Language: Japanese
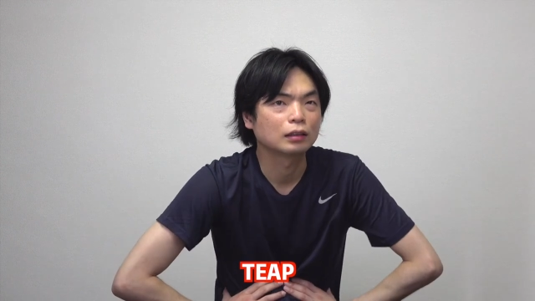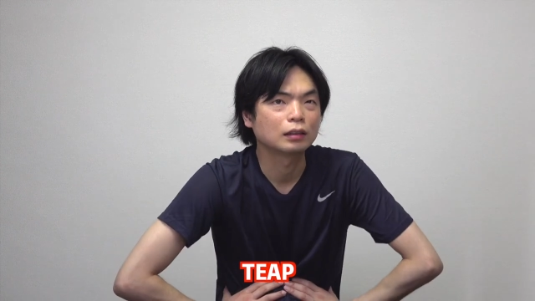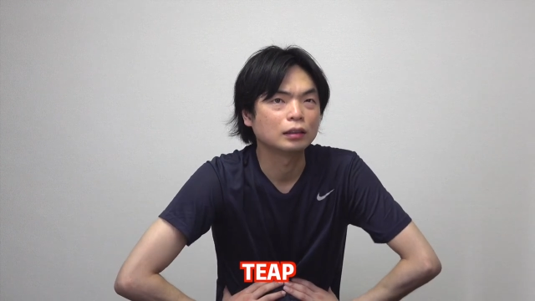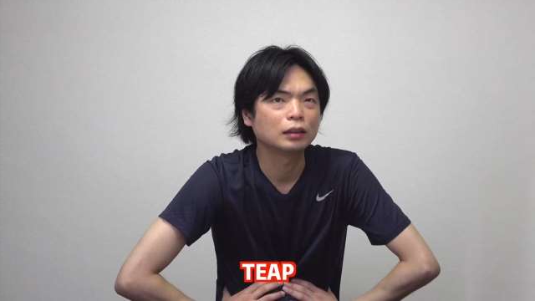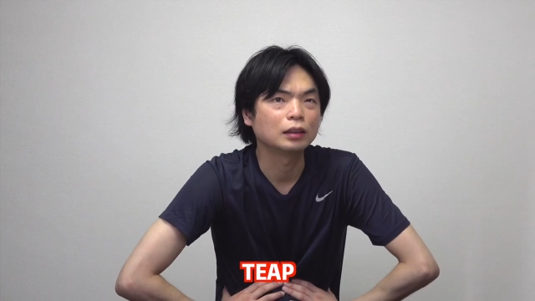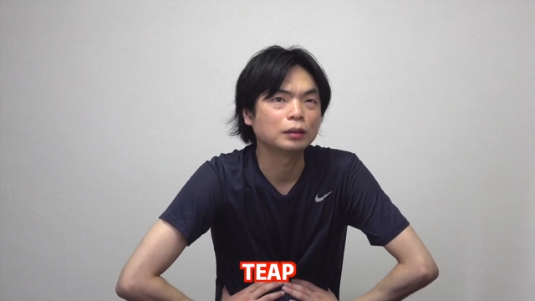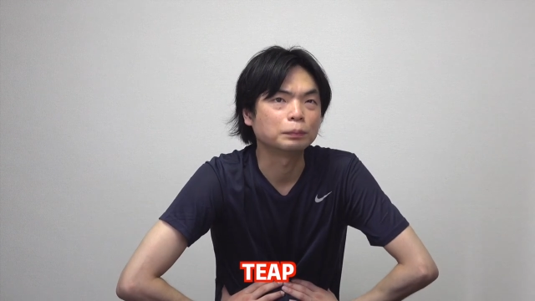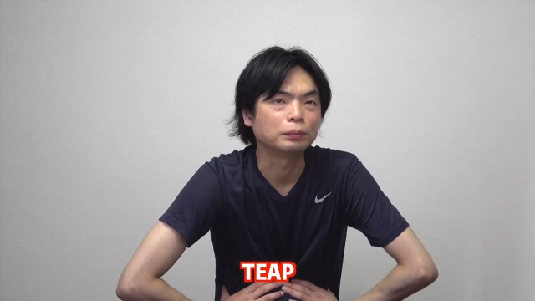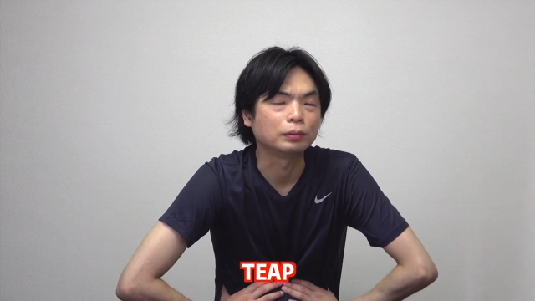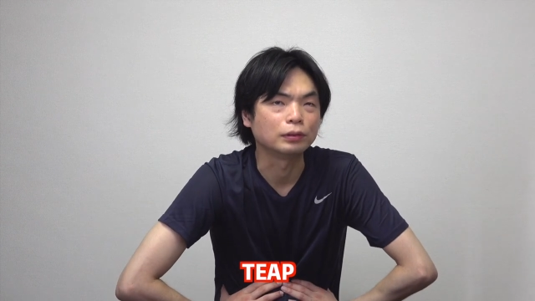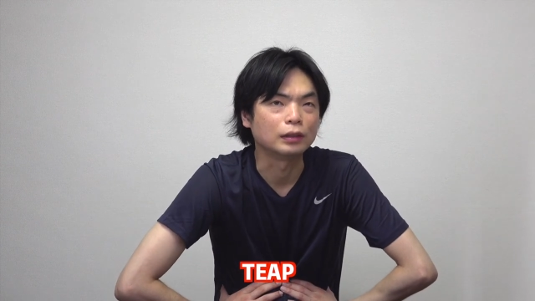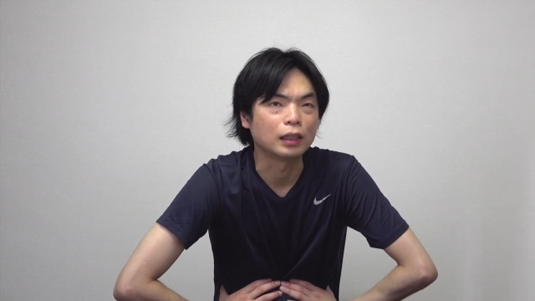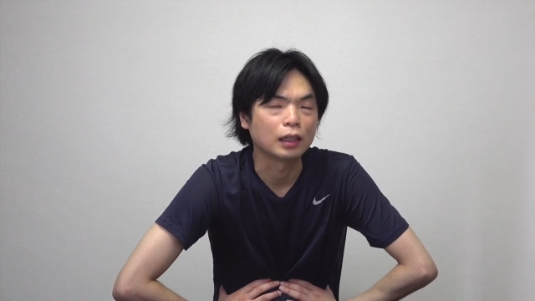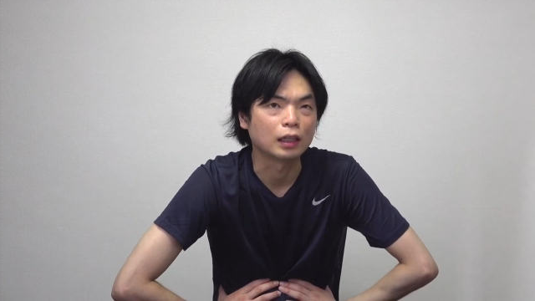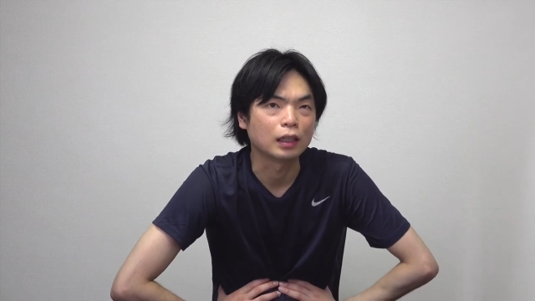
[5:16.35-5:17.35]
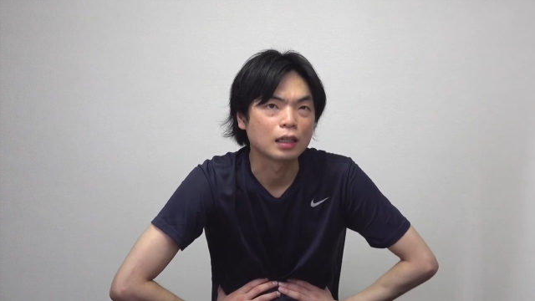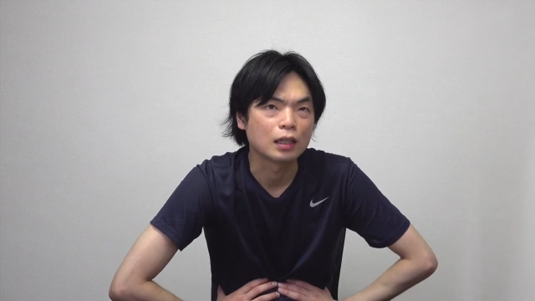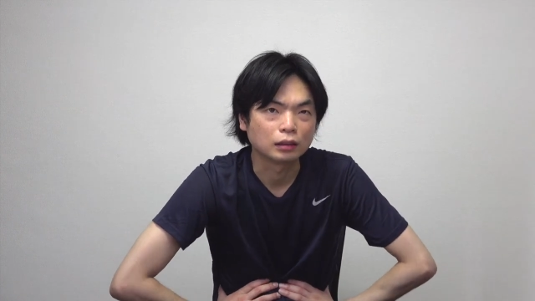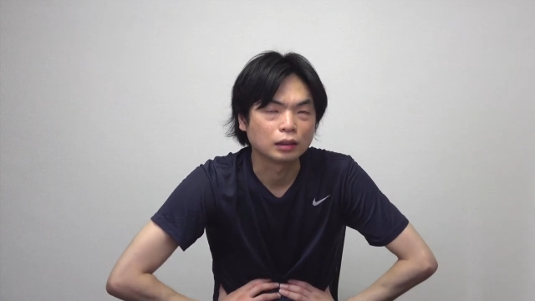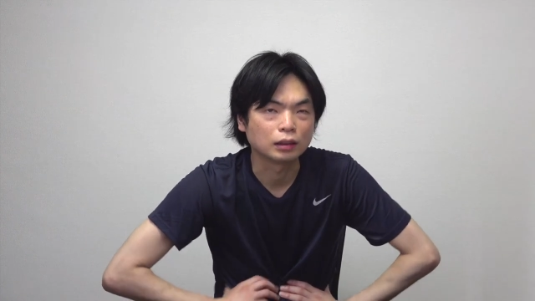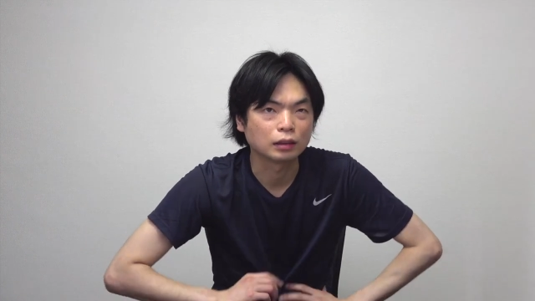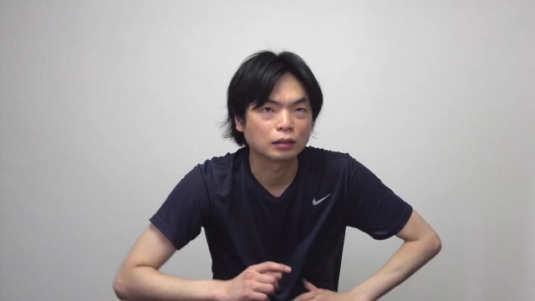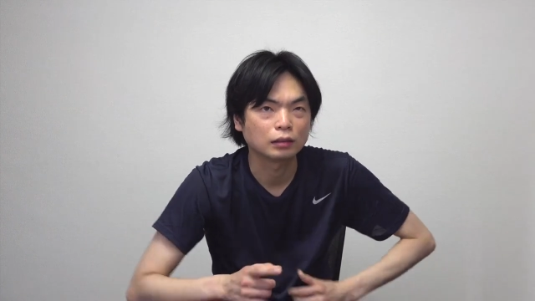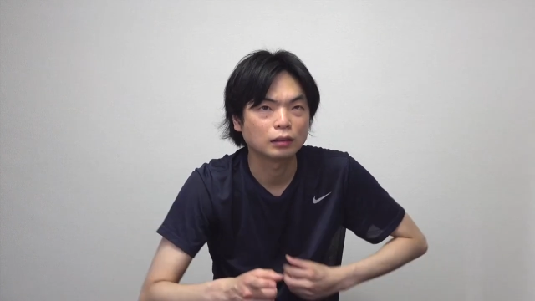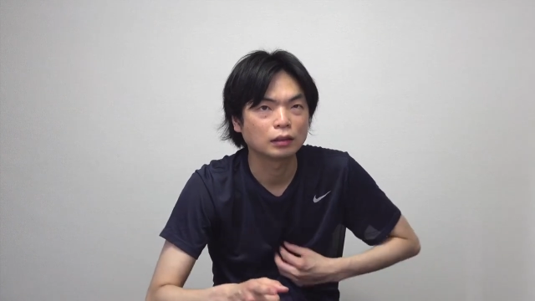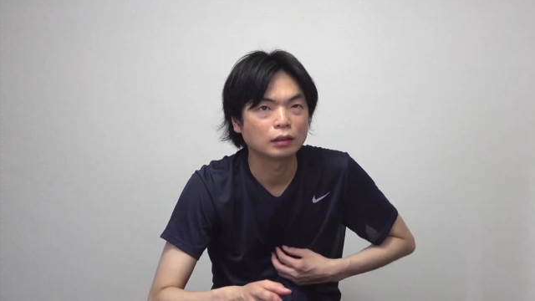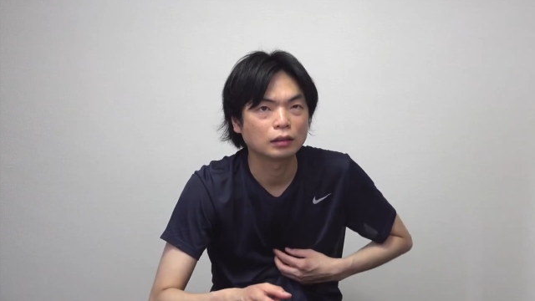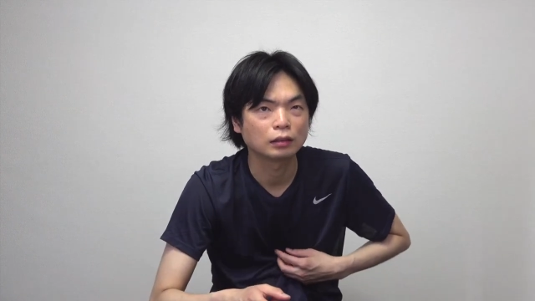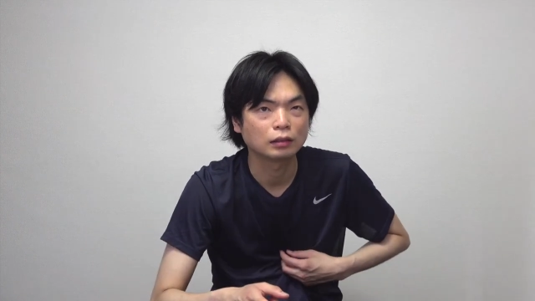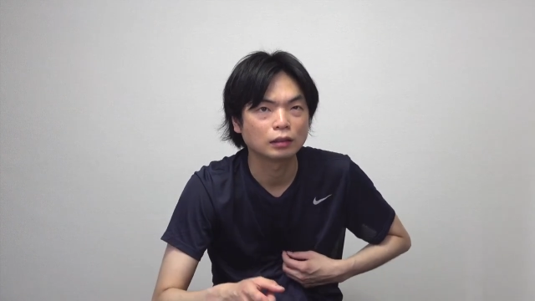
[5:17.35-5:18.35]
ティープで
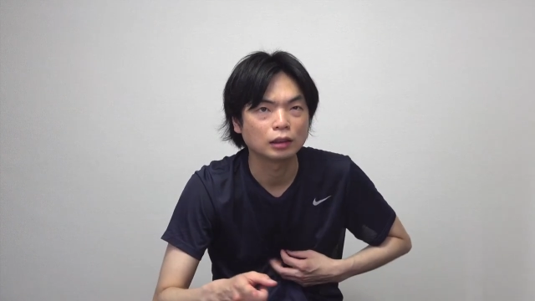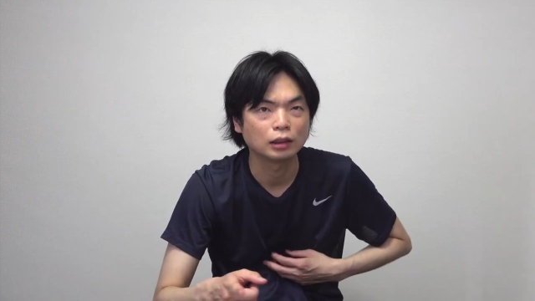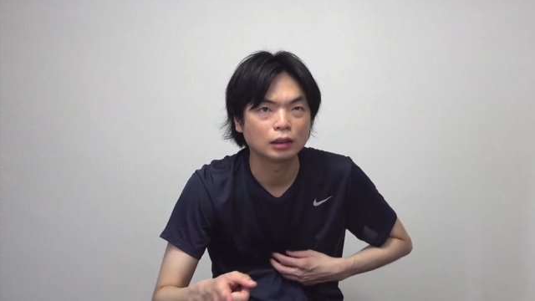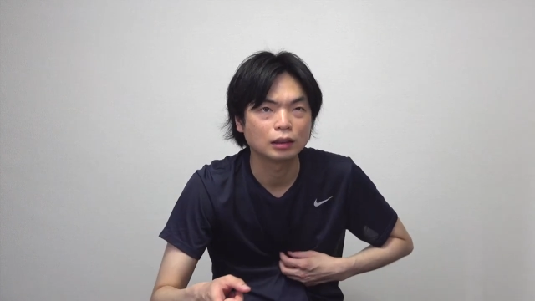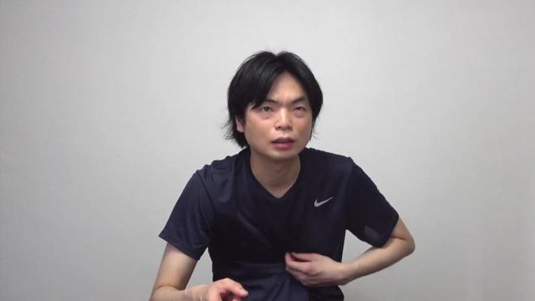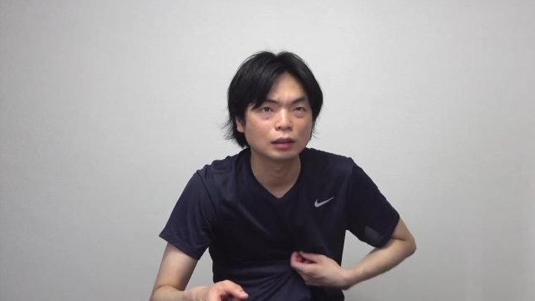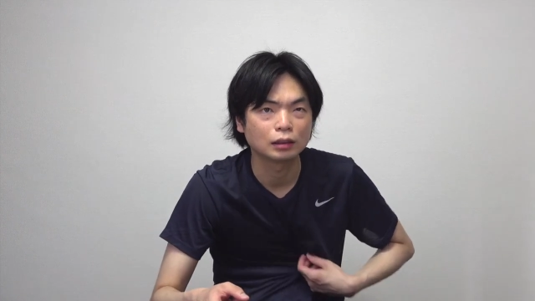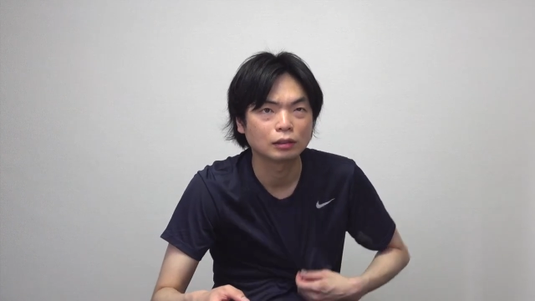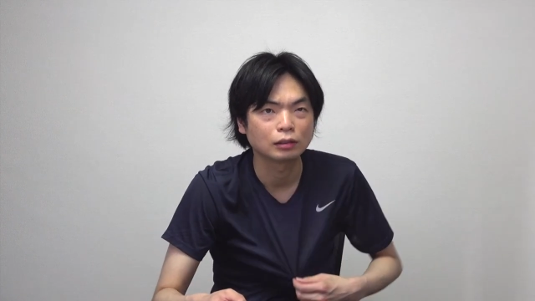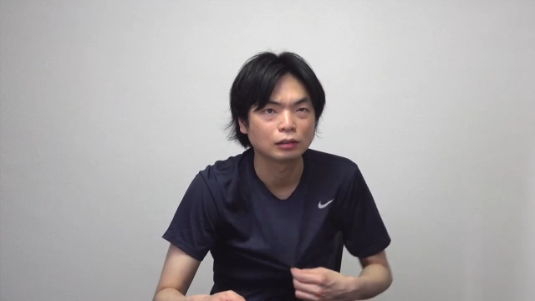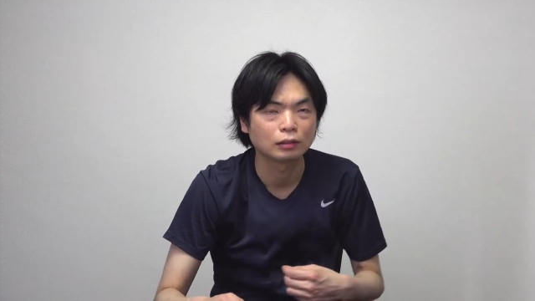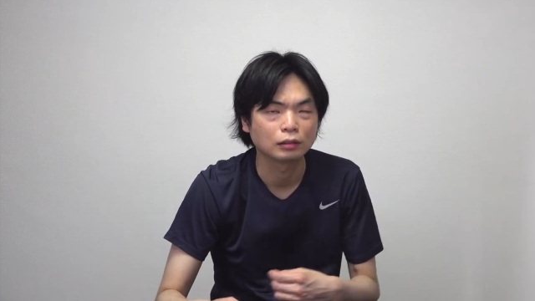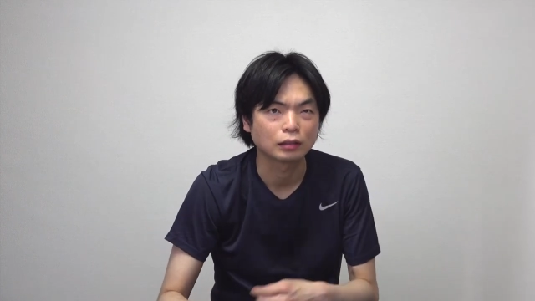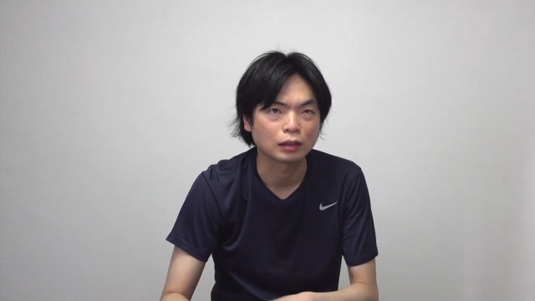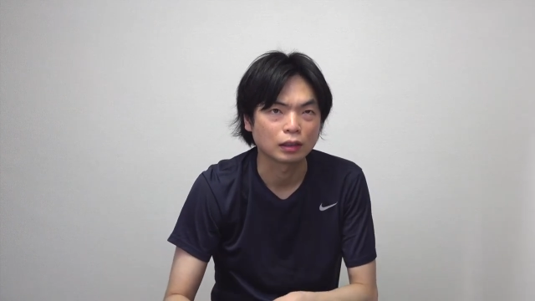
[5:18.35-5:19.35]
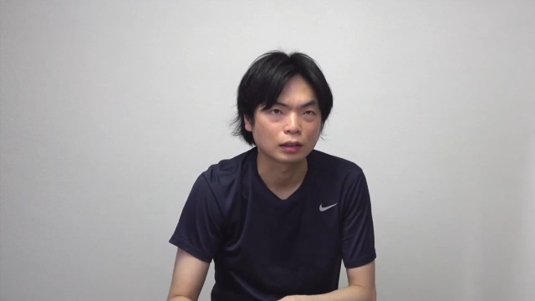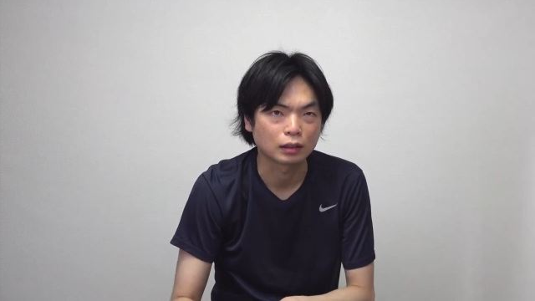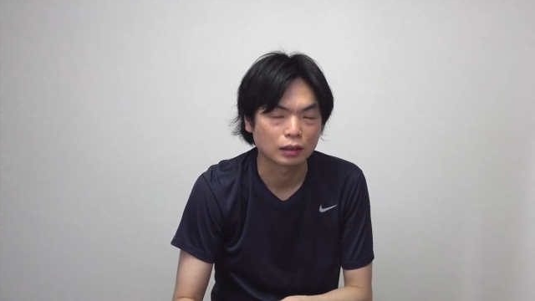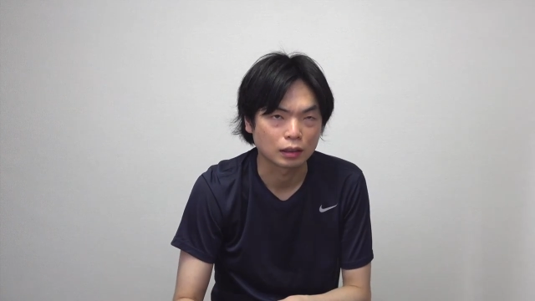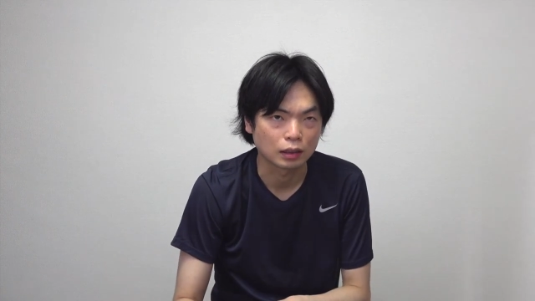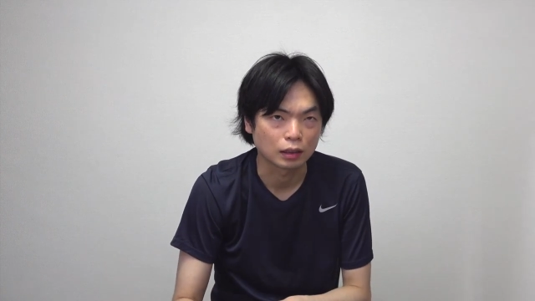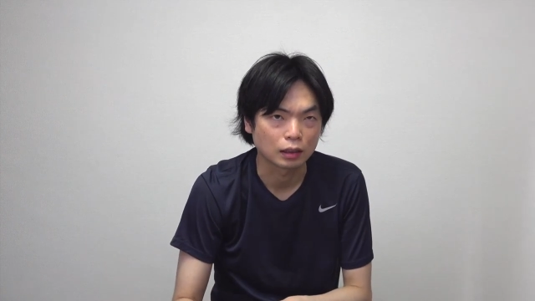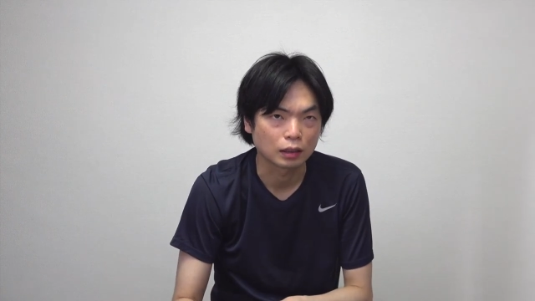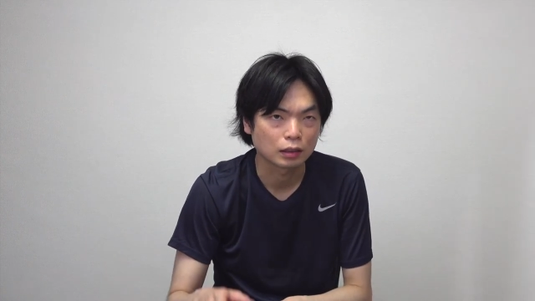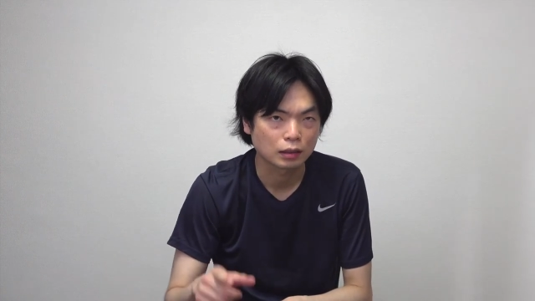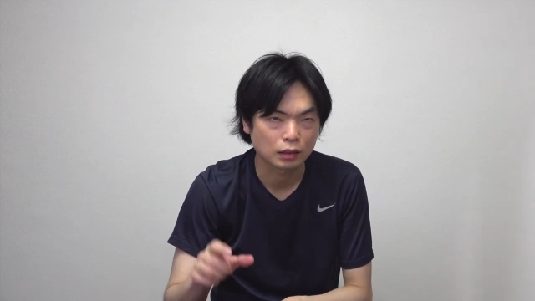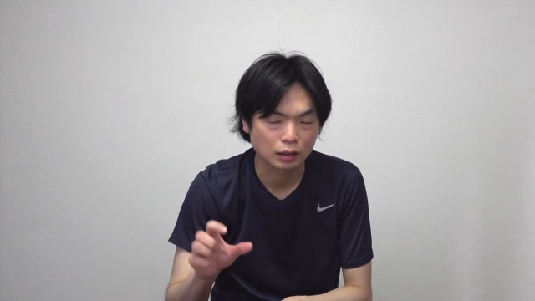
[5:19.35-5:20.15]
リスニングリーディング受けて